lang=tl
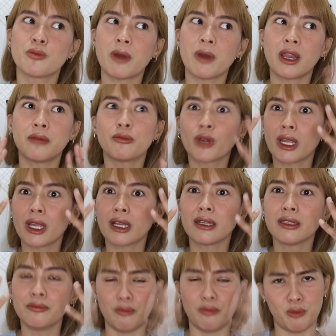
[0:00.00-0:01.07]
So, parang
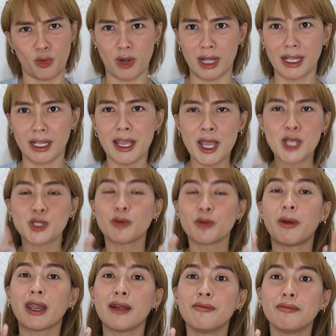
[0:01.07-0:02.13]
murag, So,
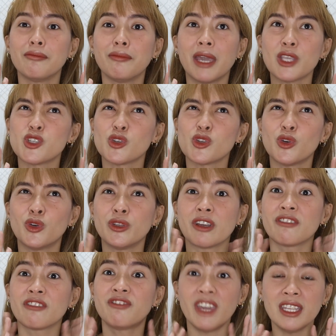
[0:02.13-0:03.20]
parang medyo
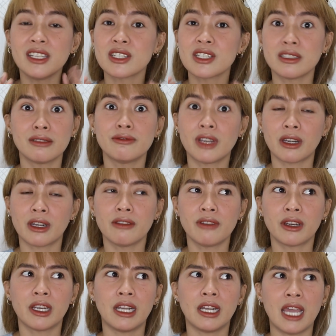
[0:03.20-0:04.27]
nag-fade na siya ng very,
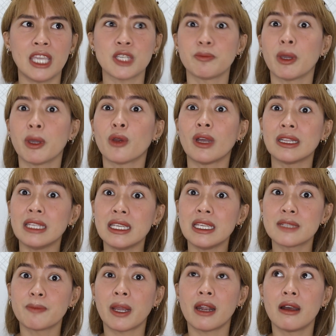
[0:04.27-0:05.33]
very light. Pero at
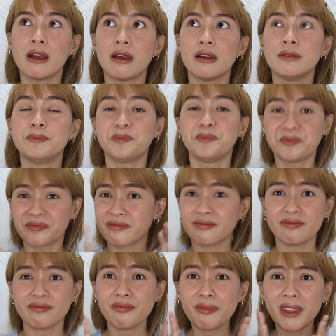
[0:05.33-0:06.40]
least, parang
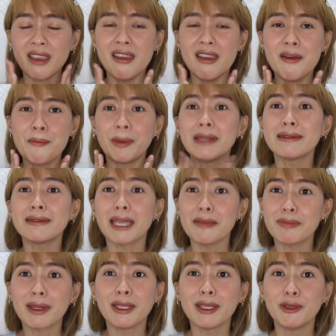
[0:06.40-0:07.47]

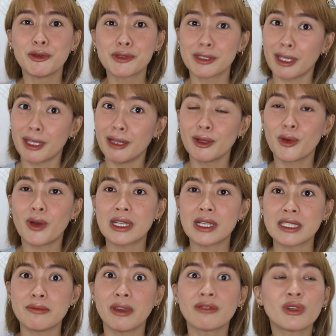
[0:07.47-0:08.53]
pantay pa rin yung skin ko
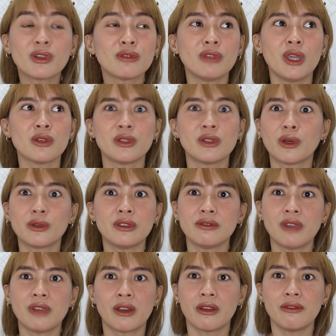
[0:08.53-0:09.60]
kasi may foundation ako
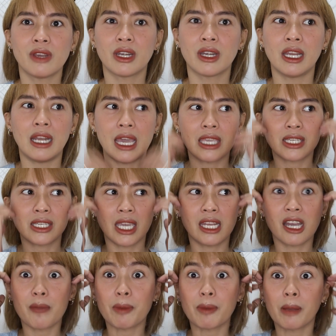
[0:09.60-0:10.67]
na very, very light. Eh,
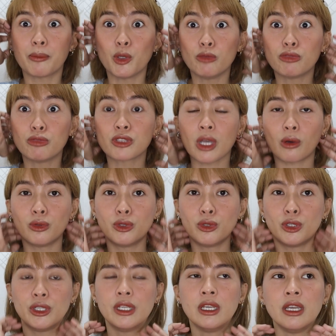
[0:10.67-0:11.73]
nakapagpulbos ako
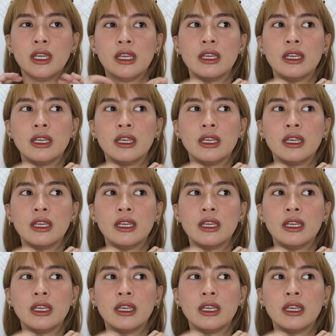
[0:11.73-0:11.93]
nun.